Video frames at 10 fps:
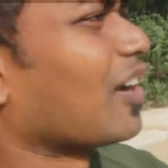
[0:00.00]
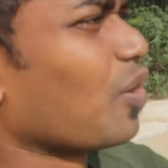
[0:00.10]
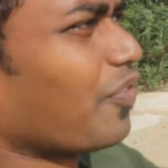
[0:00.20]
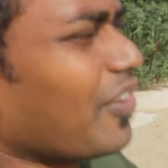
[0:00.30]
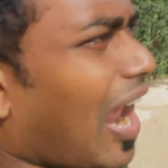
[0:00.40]

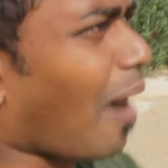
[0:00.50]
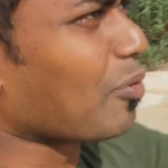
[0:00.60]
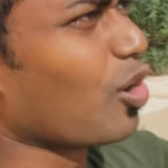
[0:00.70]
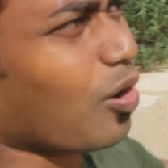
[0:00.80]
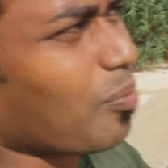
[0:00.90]
करो फिर आप
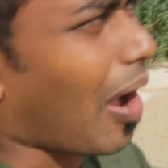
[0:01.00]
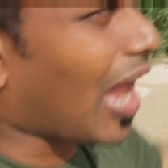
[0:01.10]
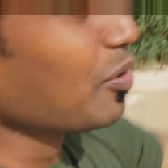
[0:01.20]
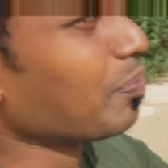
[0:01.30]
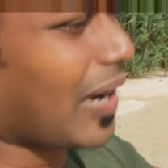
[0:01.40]
लोगों को
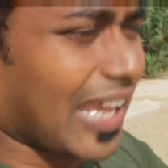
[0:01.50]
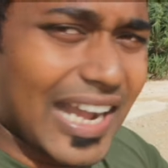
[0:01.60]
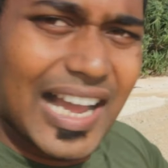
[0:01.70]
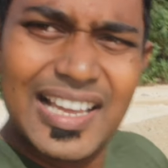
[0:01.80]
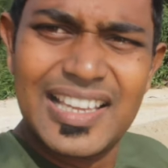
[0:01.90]
मालूम
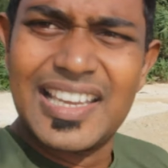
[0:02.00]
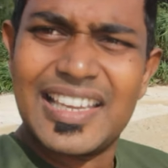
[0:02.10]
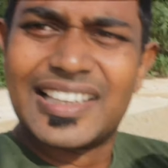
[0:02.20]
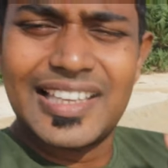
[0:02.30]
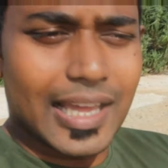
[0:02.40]
पड़ेगा
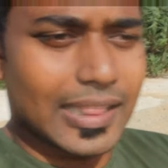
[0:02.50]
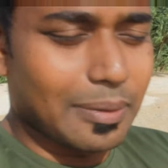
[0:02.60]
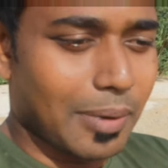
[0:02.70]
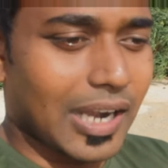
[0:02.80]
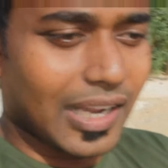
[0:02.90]
कि
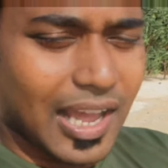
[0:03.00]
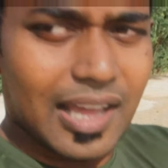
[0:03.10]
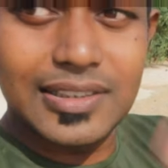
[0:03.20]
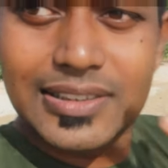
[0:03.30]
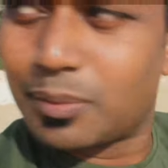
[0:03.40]
अंडमान का
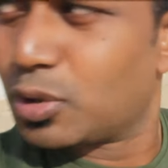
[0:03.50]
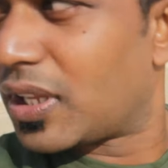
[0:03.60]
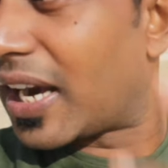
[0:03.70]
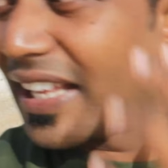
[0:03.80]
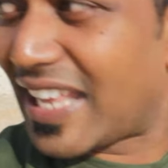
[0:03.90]

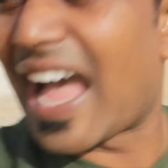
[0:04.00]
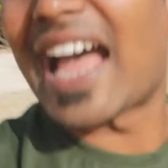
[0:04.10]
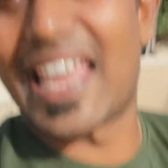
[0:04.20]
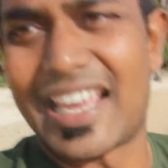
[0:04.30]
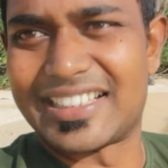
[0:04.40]
समुंदर क्या
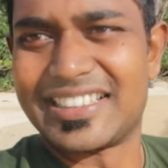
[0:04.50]
है